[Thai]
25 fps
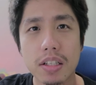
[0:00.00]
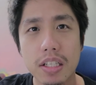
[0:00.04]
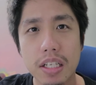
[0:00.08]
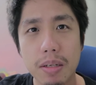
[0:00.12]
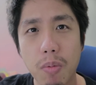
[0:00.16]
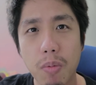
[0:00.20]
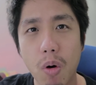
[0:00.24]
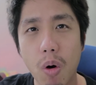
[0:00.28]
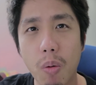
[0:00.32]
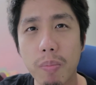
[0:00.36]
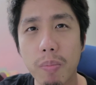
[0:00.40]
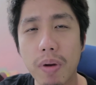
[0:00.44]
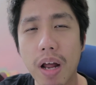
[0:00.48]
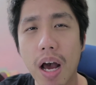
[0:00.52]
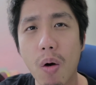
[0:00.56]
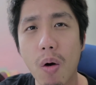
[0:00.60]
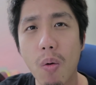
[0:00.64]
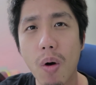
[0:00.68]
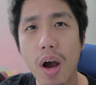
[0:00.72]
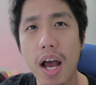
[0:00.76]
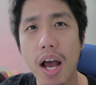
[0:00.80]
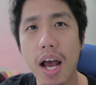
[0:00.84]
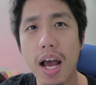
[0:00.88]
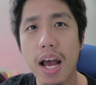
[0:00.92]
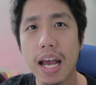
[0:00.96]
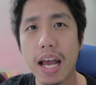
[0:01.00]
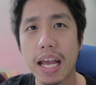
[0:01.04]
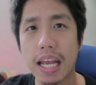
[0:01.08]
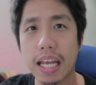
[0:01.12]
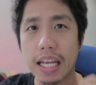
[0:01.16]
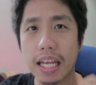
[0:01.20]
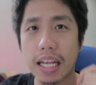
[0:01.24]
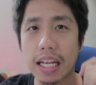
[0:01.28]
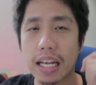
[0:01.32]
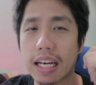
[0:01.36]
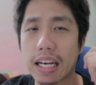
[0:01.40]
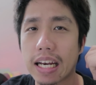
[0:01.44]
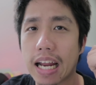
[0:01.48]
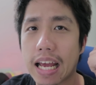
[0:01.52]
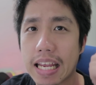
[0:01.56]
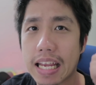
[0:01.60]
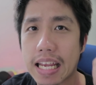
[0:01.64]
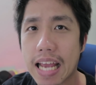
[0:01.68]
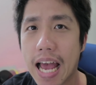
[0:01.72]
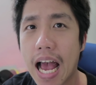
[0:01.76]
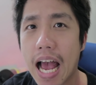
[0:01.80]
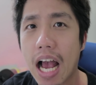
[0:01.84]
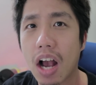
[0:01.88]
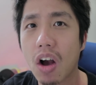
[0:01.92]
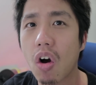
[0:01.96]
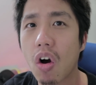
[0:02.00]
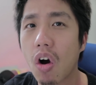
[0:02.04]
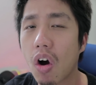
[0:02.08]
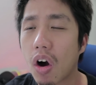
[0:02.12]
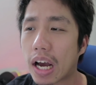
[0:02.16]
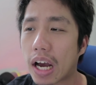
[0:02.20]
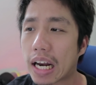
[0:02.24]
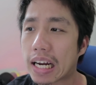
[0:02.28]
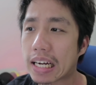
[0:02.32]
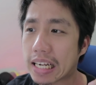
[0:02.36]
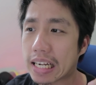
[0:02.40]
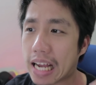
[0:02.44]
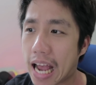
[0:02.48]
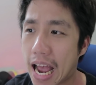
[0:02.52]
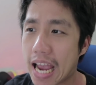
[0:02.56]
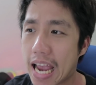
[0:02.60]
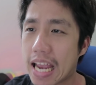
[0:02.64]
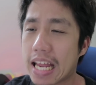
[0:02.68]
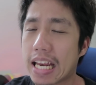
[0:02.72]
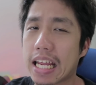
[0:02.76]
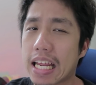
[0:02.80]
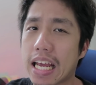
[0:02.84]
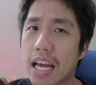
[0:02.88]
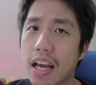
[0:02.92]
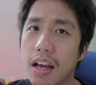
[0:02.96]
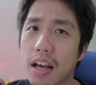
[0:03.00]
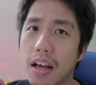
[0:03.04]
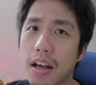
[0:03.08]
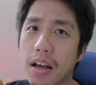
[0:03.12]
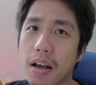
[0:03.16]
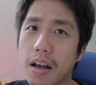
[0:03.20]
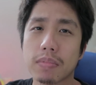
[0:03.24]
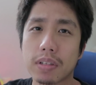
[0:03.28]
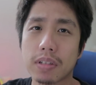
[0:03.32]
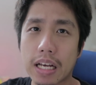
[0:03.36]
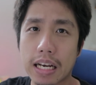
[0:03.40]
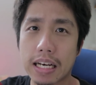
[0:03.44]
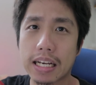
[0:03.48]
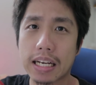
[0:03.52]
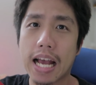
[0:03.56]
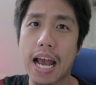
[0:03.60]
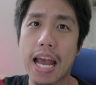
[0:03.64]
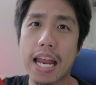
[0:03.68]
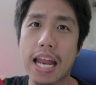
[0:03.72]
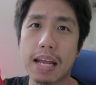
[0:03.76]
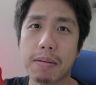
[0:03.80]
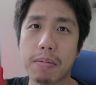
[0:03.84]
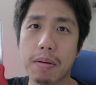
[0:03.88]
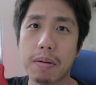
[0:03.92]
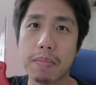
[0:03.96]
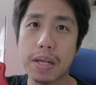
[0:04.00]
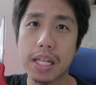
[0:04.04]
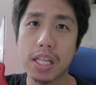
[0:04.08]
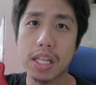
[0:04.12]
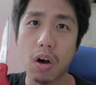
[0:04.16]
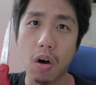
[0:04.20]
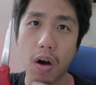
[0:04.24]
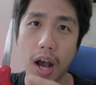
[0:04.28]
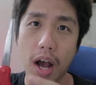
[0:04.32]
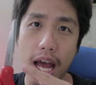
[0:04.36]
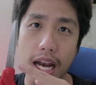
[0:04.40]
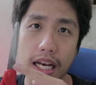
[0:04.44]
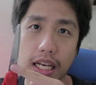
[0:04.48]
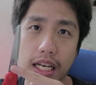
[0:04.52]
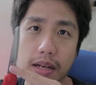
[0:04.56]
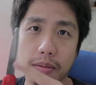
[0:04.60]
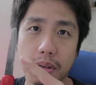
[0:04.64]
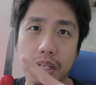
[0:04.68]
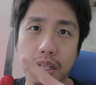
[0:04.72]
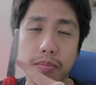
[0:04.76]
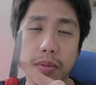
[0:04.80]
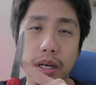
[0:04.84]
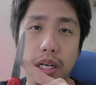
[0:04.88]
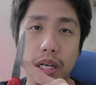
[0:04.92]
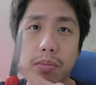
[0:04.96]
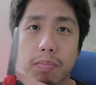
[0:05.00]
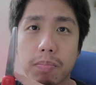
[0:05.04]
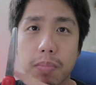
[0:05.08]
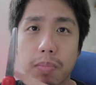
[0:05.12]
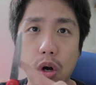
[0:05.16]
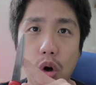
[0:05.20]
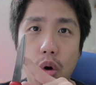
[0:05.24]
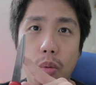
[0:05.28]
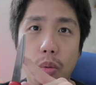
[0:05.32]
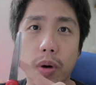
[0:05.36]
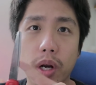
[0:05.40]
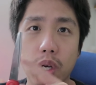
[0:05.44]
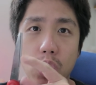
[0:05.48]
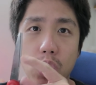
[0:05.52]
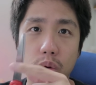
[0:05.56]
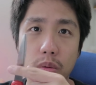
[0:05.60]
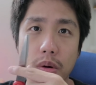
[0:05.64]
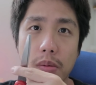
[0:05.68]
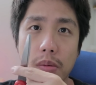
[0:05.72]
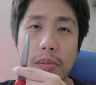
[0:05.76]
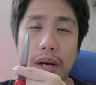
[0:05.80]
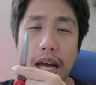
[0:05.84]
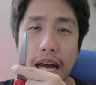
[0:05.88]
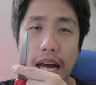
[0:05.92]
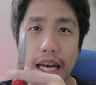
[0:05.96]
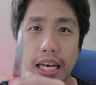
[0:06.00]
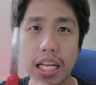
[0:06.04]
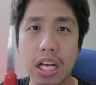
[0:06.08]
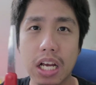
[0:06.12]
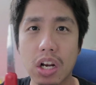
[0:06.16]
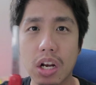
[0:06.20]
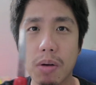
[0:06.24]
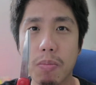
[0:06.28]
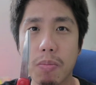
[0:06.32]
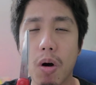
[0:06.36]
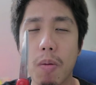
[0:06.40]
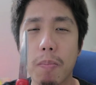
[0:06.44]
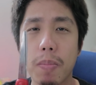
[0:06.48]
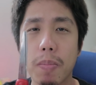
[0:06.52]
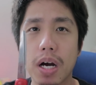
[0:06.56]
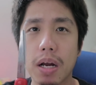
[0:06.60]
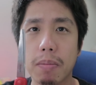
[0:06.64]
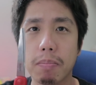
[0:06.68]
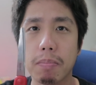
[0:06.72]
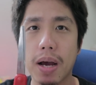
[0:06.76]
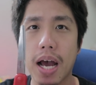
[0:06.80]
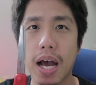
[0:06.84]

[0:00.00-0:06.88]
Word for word: ซึ่งผมเดาว่าไอ้ในยะของกรรไกรเนี่ยมันมี2อันใช่ไหมแต่มันประกบกันอยู่มันเหมือนอันเดียวแล้วพอเปิด